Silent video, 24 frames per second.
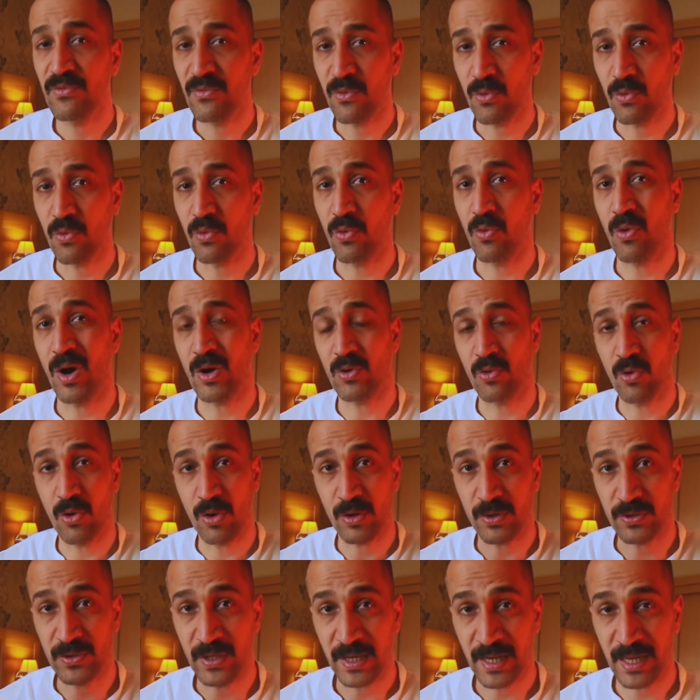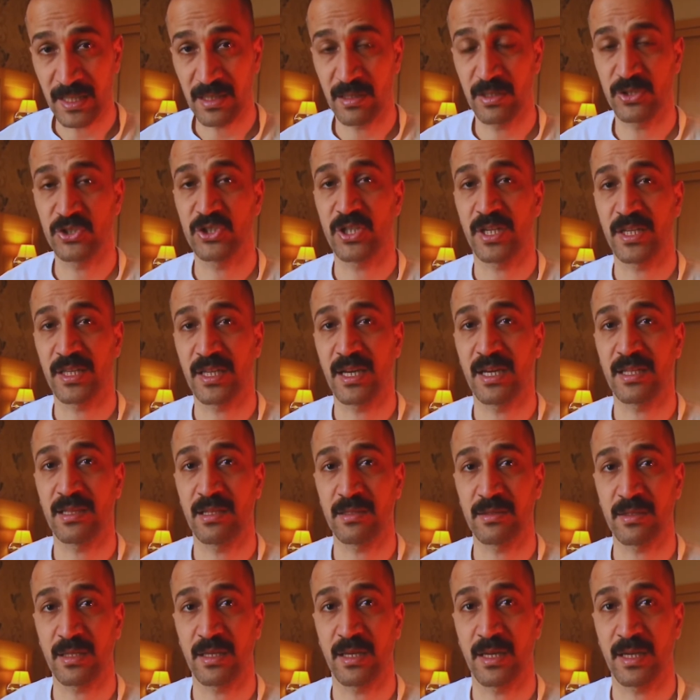واكو اوردرات للشركات
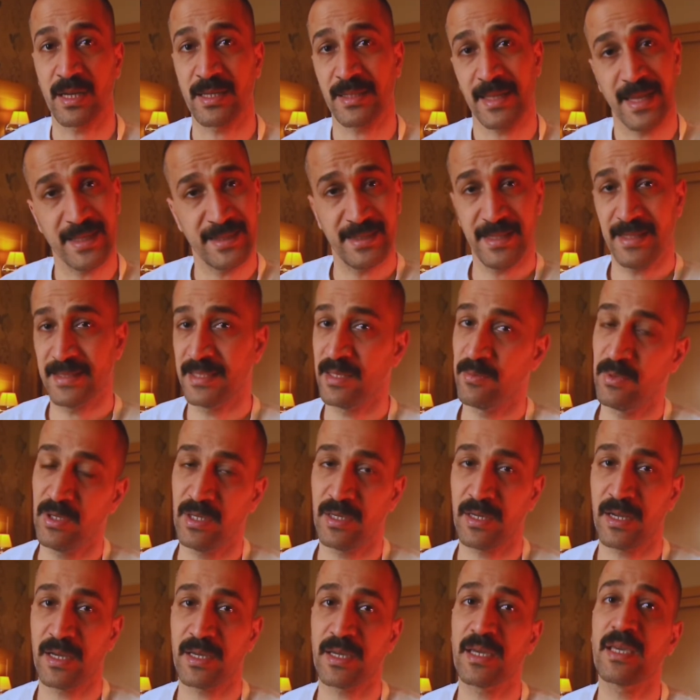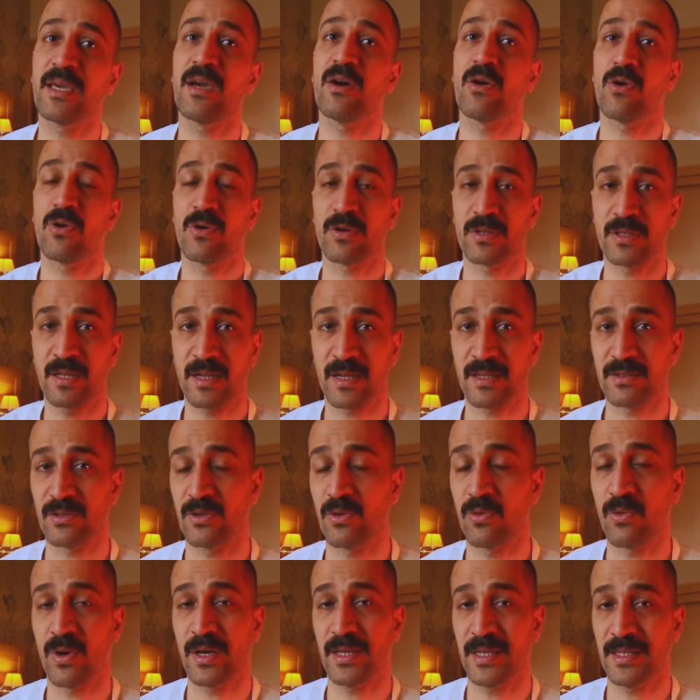للطيارات حتى عندنا بالعراقيه اوردرات
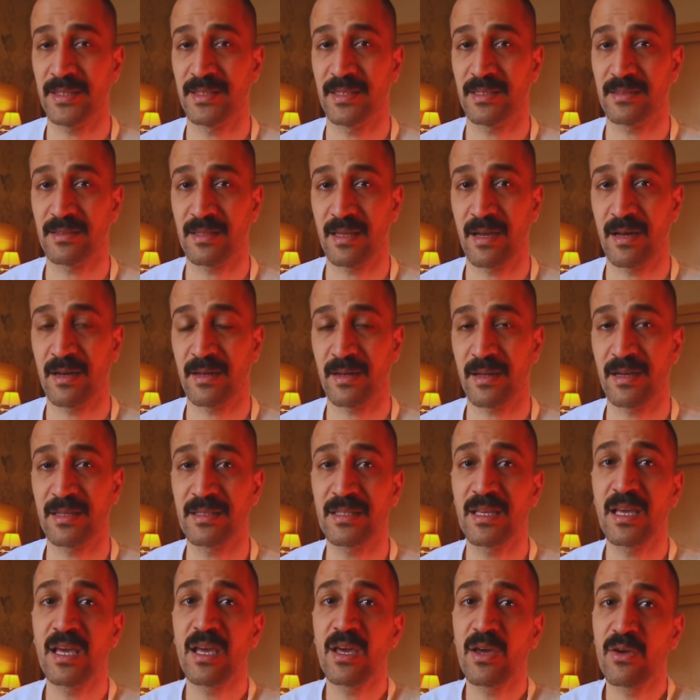الهواي عندنا الطائرات